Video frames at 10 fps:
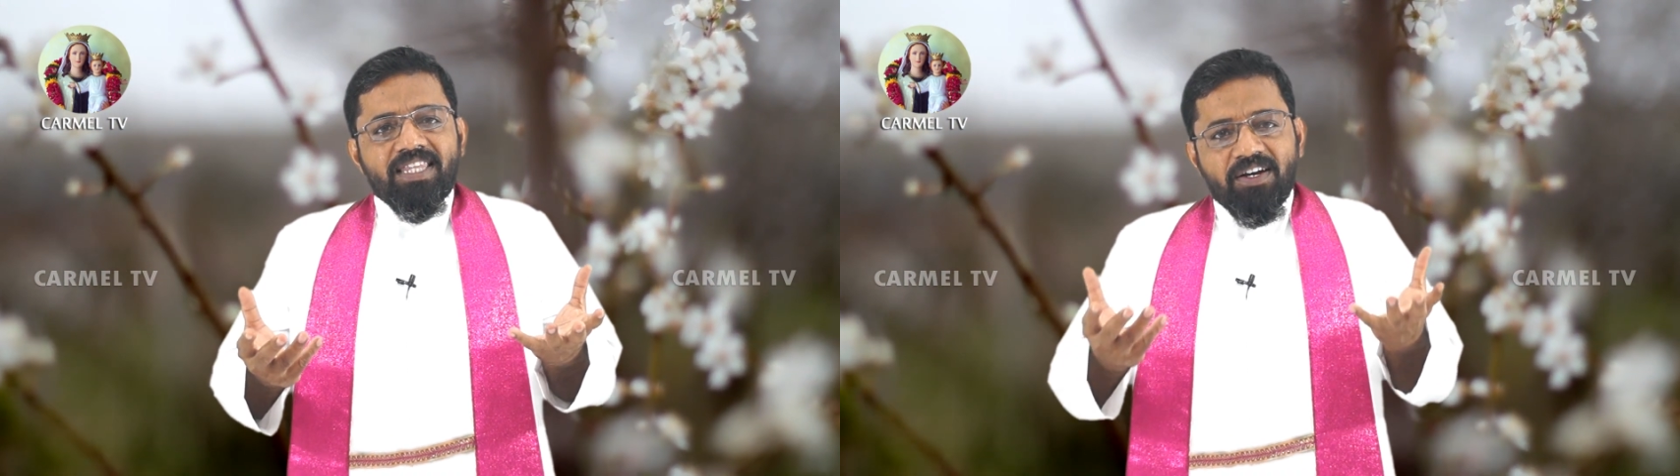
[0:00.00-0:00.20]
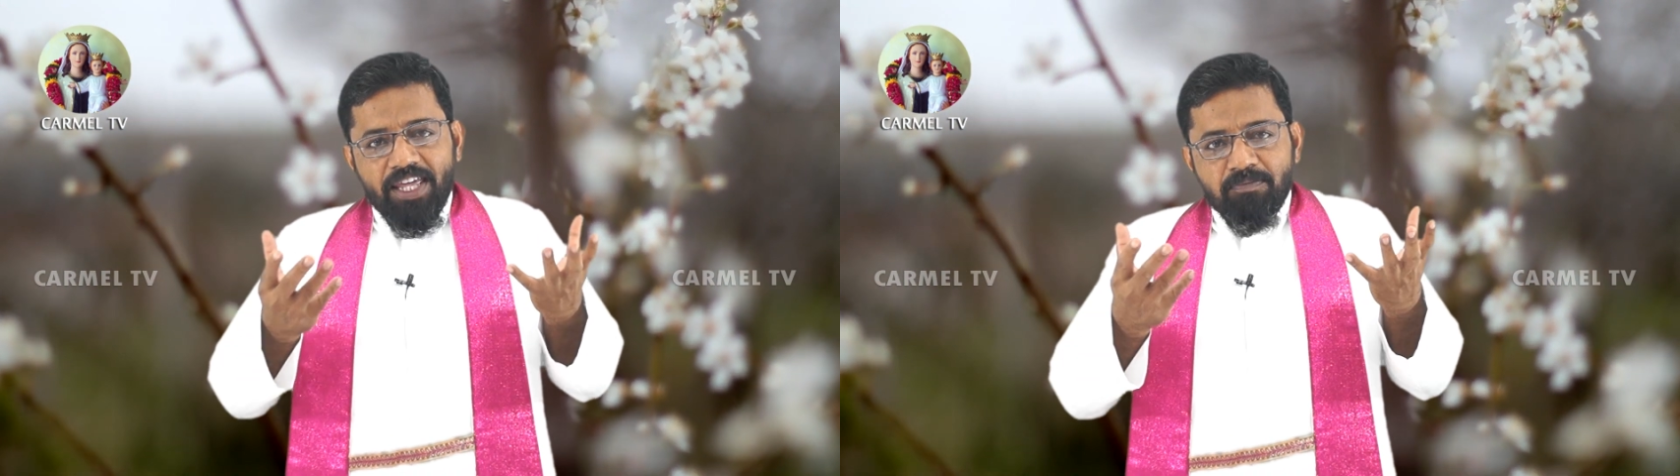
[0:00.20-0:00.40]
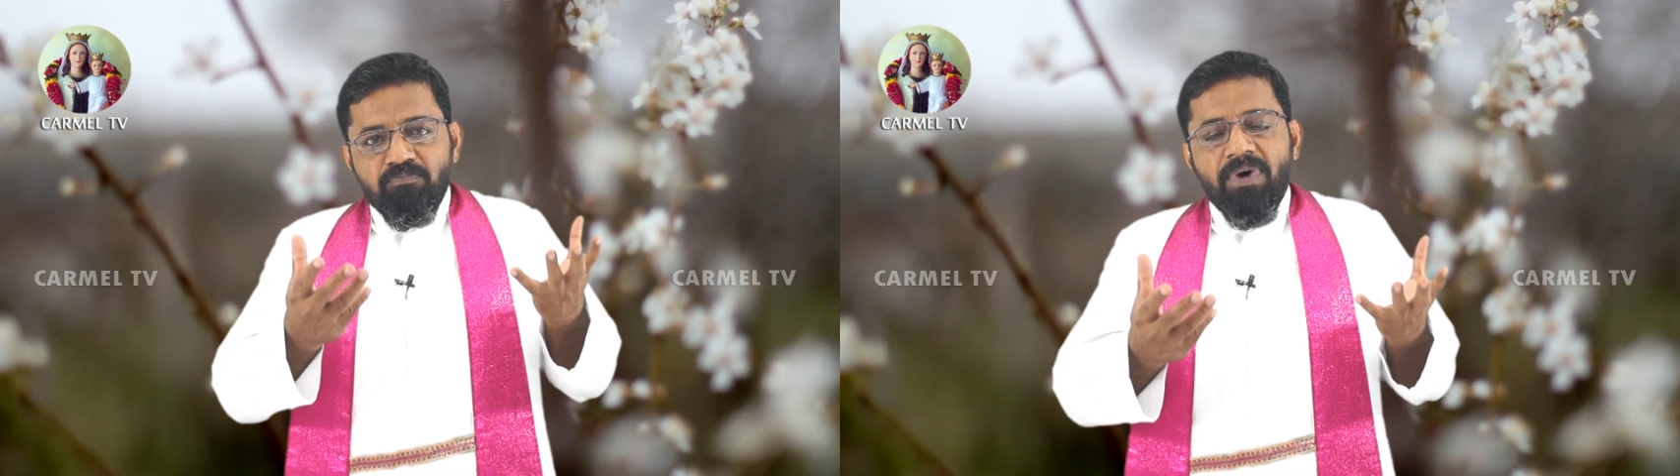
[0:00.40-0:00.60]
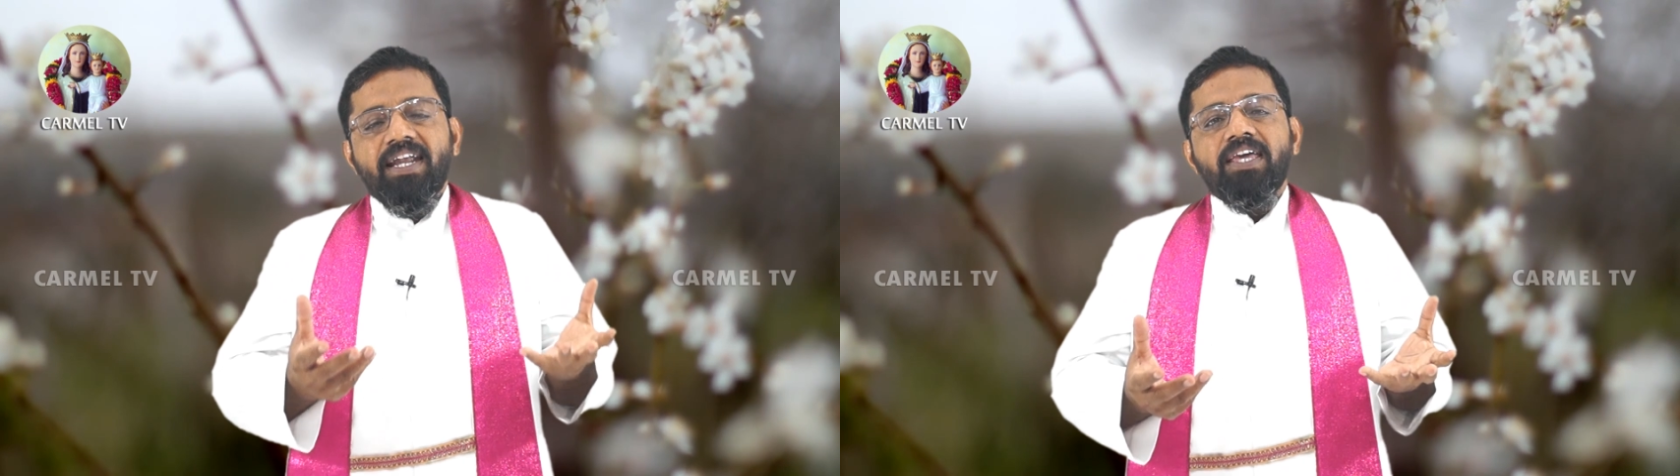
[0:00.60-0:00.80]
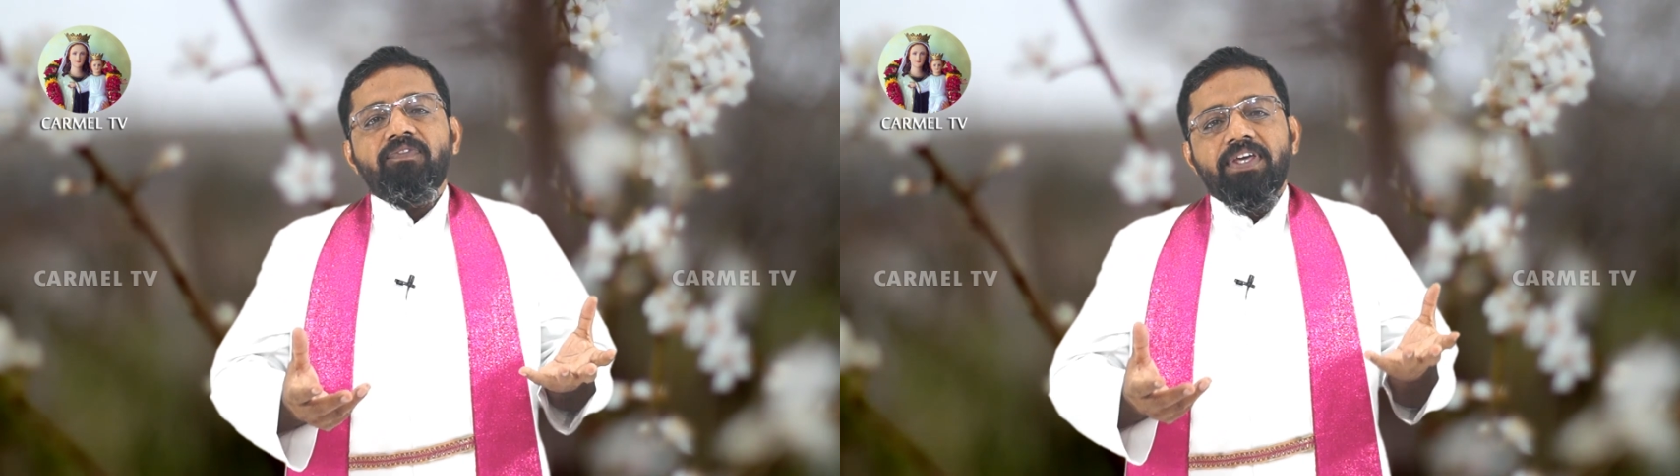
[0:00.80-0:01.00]
தன்னுடைய
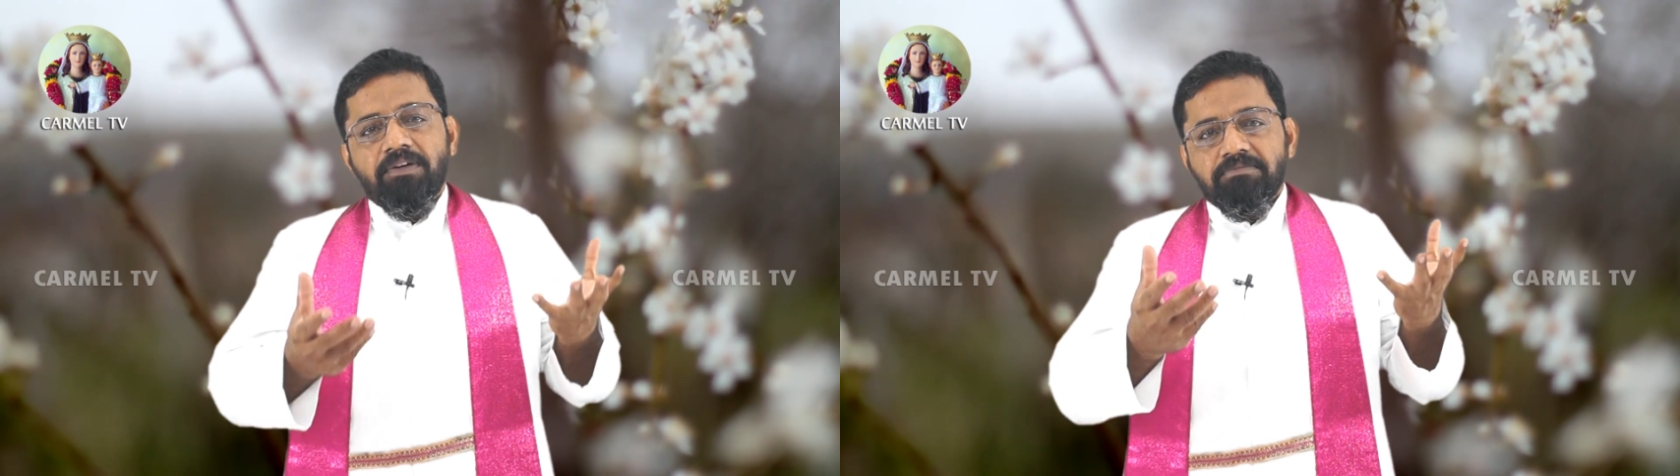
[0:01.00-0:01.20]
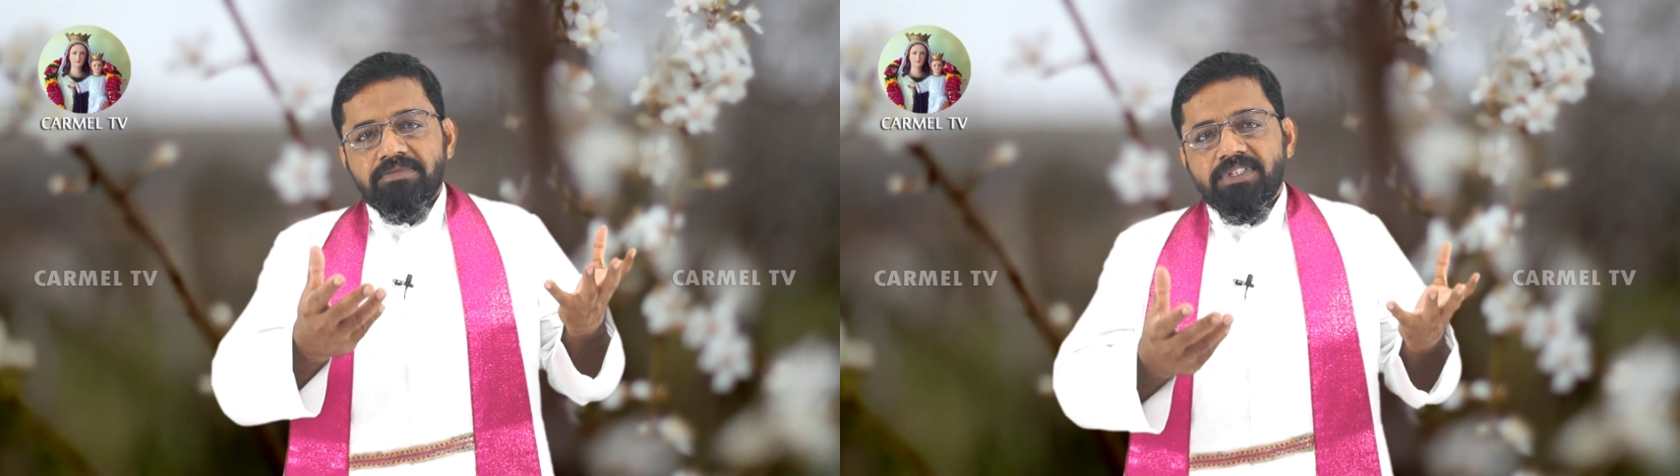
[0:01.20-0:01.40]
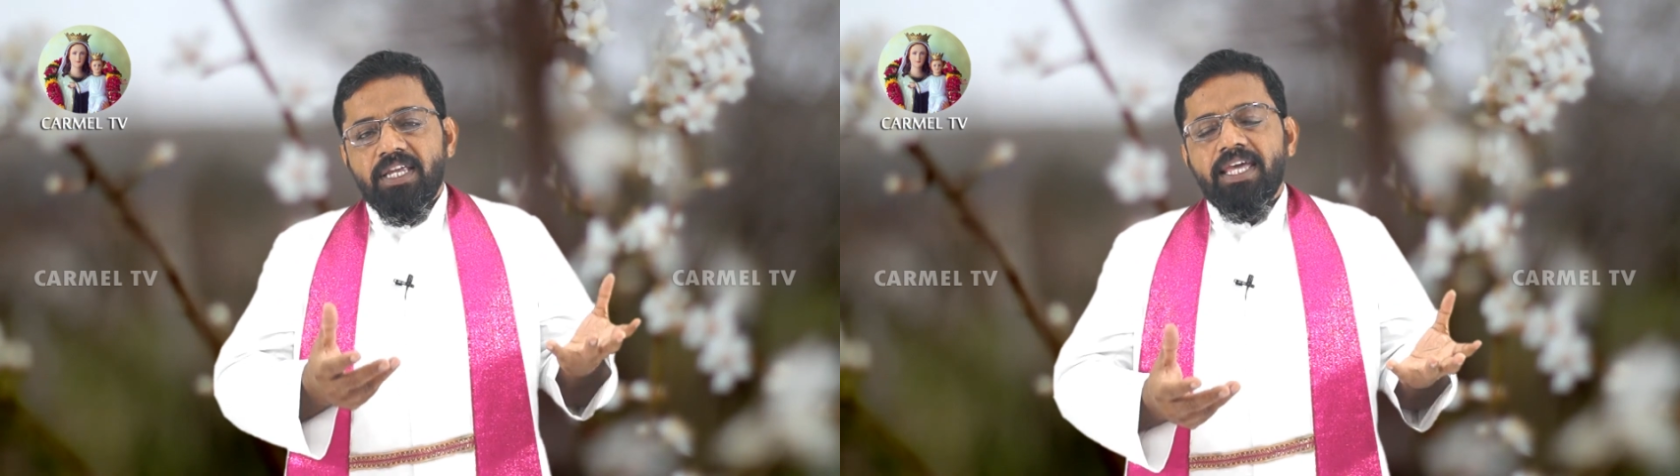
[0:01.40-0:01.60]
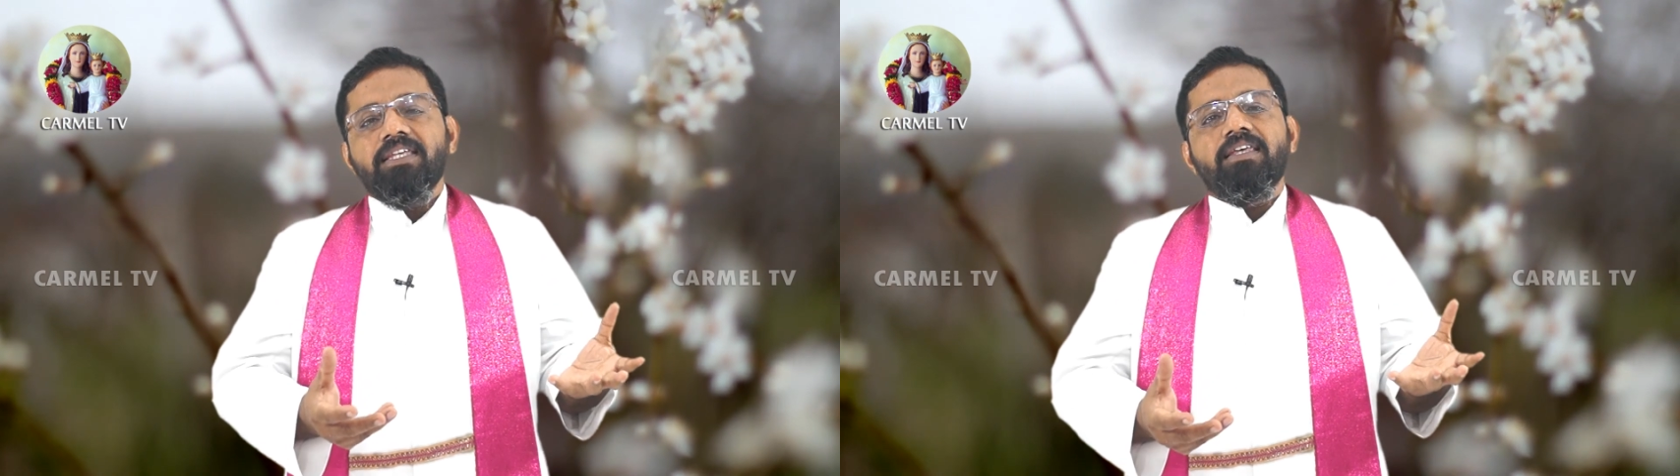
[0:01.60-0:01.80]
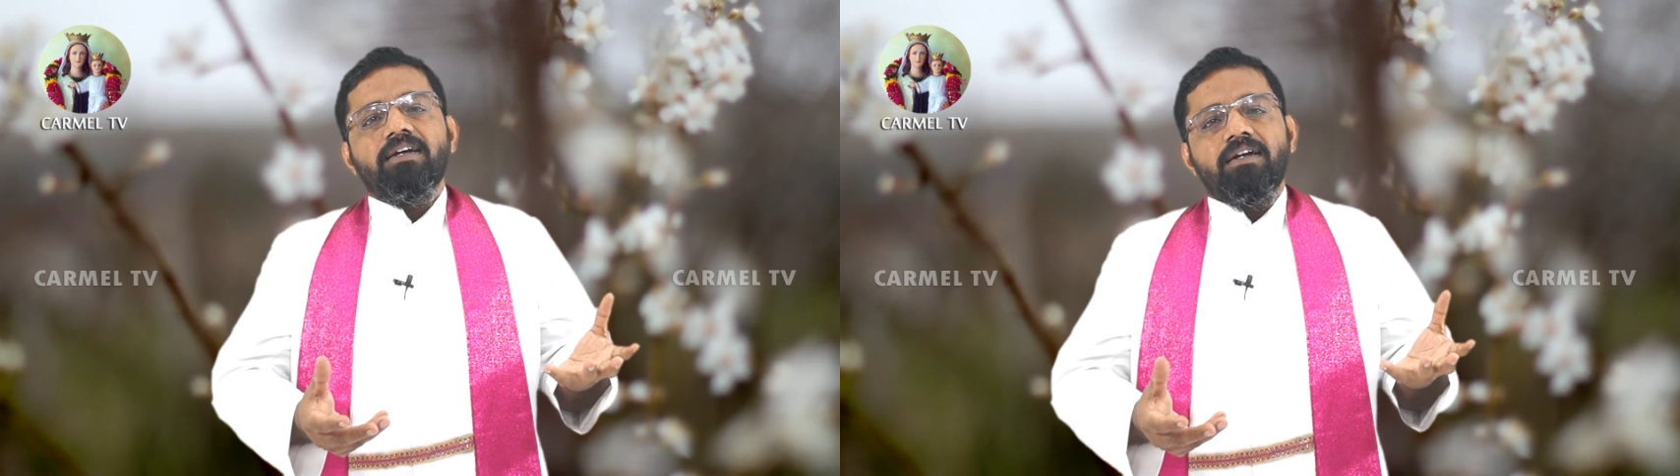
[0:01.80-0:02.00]
மனைவியும்
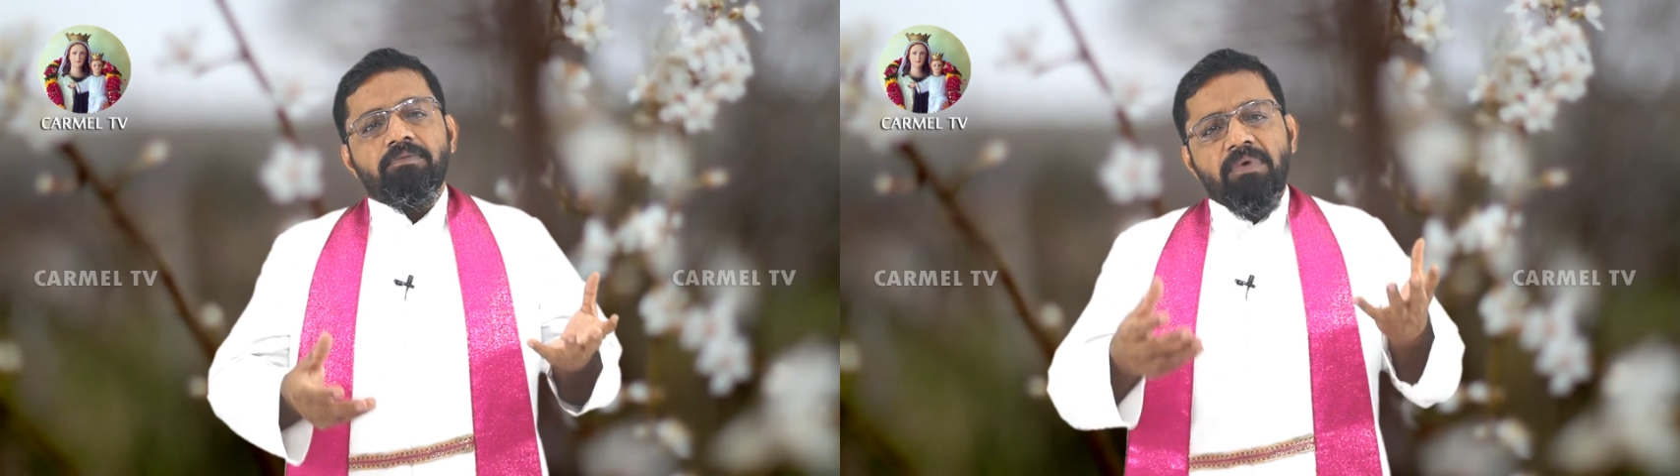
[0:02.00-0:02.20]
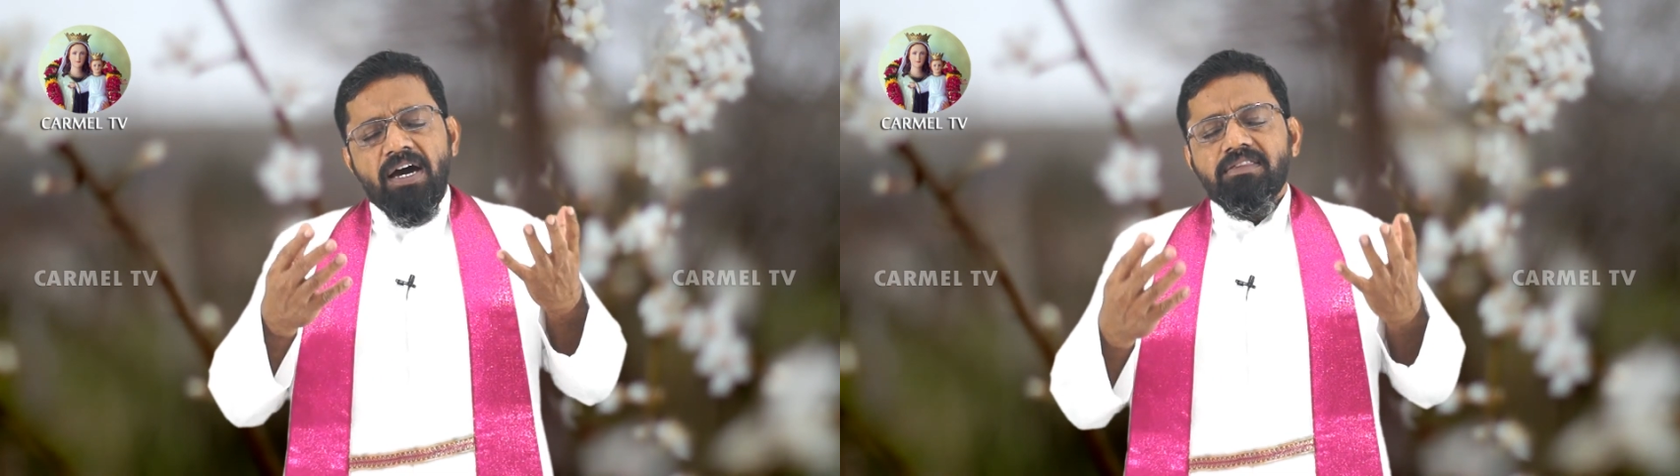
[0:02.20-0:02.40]
சிநேகிதர்களும்